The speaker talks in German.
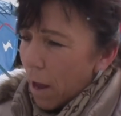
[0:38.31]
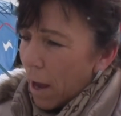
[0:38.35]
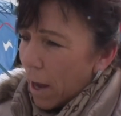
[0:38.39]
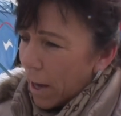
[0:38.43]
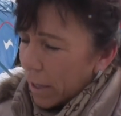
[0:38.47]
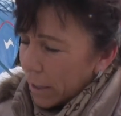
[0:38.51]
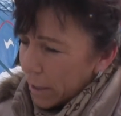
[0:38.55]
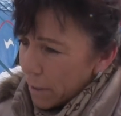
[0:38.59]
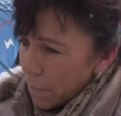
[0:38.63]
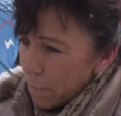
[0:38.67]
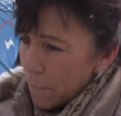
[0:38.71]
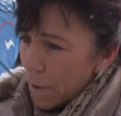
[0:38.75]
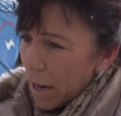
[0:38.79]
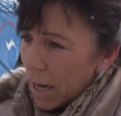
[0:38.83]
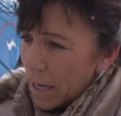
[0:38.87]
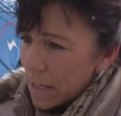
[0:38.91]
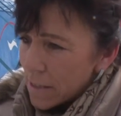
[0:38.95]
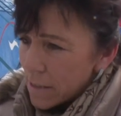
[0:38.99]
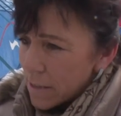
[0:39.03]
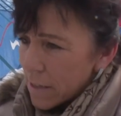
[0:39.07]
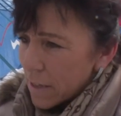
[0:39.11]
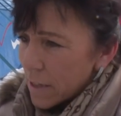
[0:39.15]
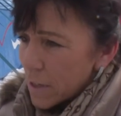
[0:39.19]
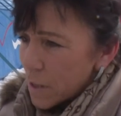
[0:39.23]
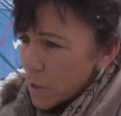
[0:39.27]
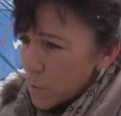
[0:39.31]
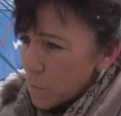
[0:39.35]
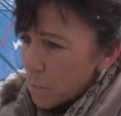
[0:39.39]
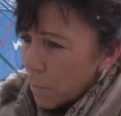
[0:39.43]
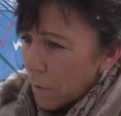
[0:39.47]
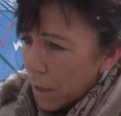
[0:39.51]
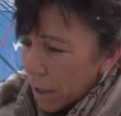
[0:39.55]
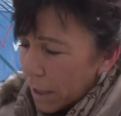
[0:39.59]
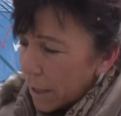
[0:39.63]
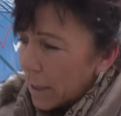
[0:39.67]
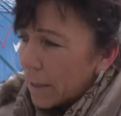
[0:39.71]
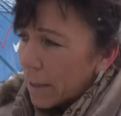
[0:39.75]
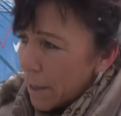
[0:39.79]
ein gemeinsames,
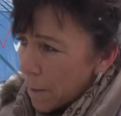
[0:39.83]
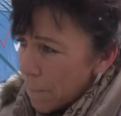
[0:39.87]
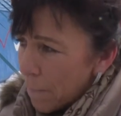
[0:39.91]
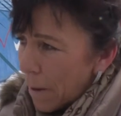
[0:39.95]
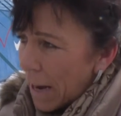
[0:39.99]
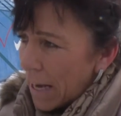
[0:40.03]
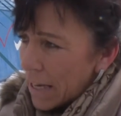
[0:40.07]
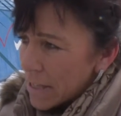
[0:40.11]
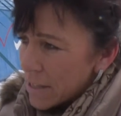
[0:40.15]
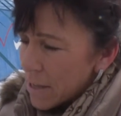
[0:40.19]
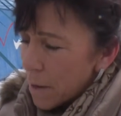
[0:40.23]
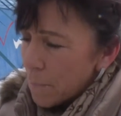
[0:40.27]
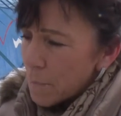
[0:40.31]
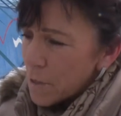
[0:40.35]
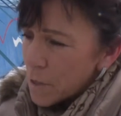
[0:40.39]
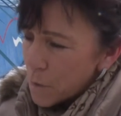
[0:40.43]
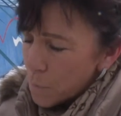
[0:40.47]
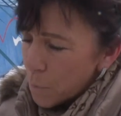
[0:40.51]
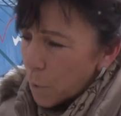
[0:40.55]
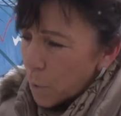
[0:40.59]
äh, gemeinsames